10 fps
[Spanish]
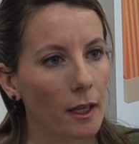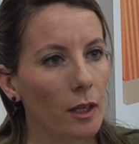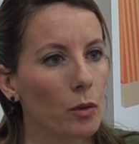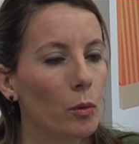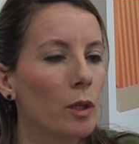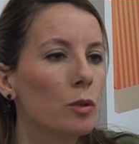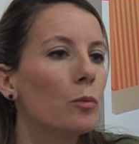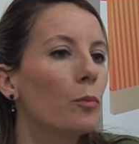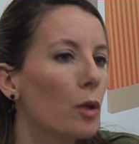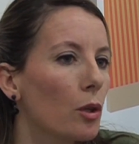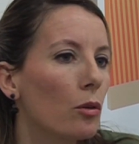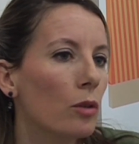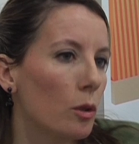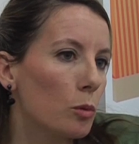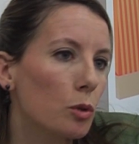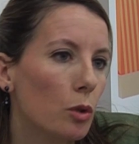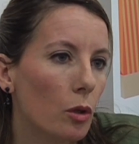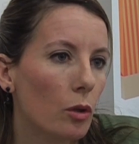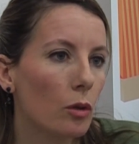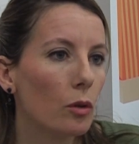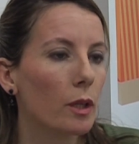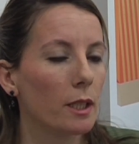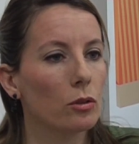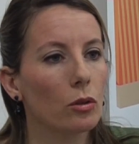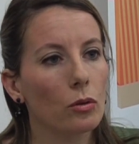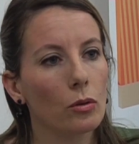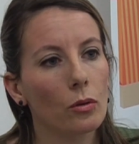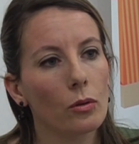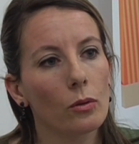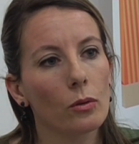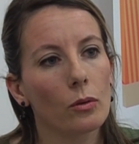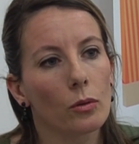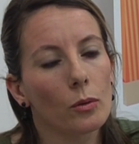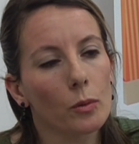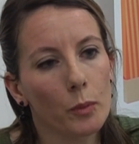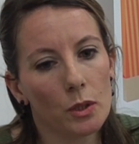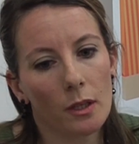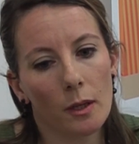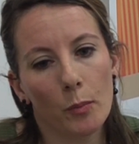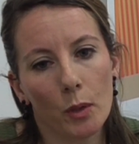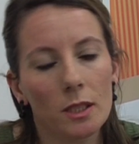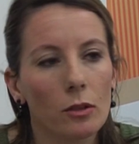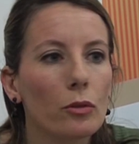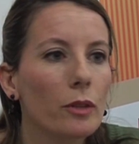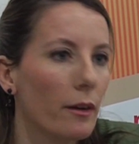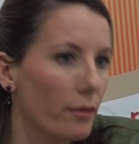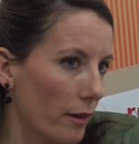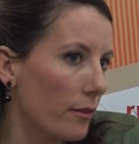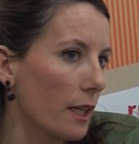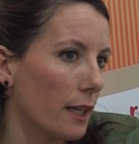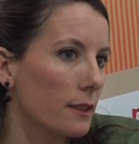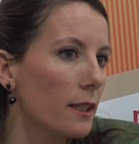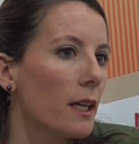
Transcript: No es un polígono al uso que solo pues, eh, puedes encontrar fábricas,